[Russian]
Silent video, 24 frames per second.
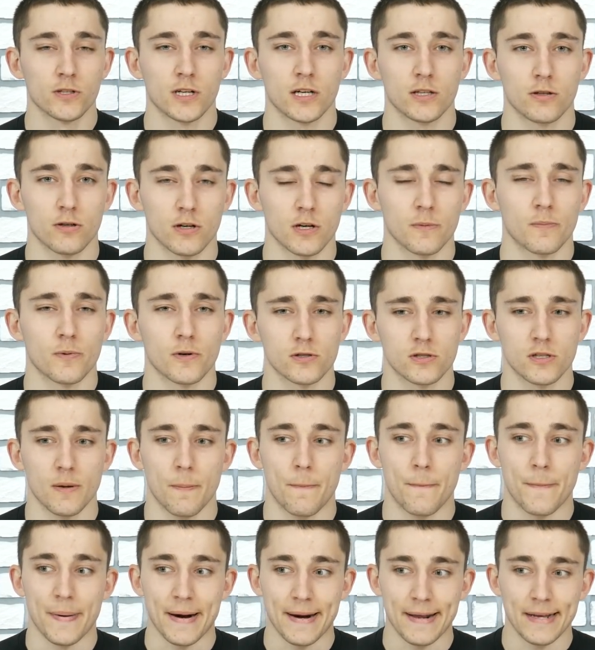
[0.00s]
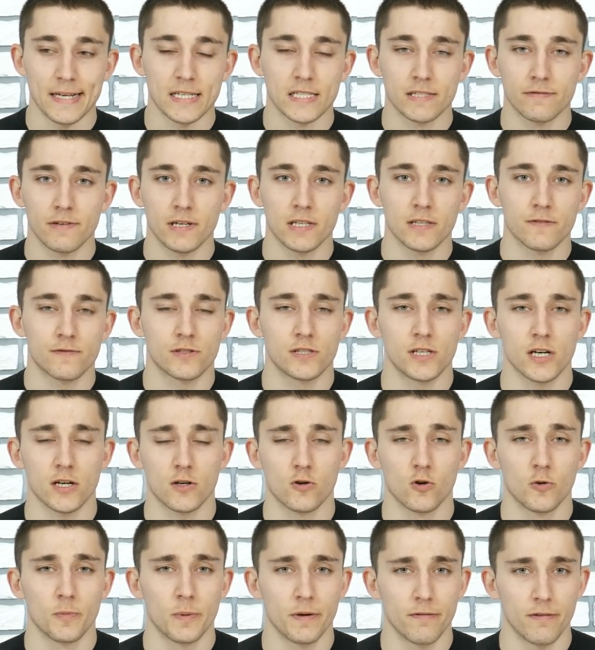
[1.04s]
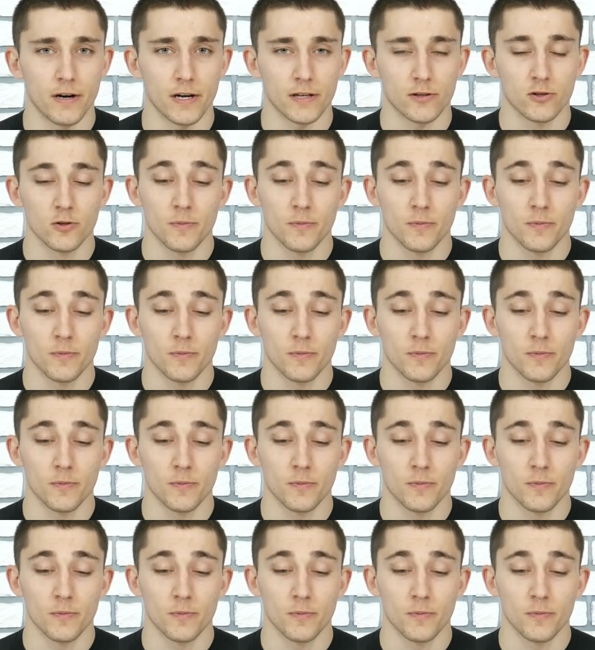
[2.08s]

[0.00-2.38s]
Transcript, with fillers: который просто призван всех убивать.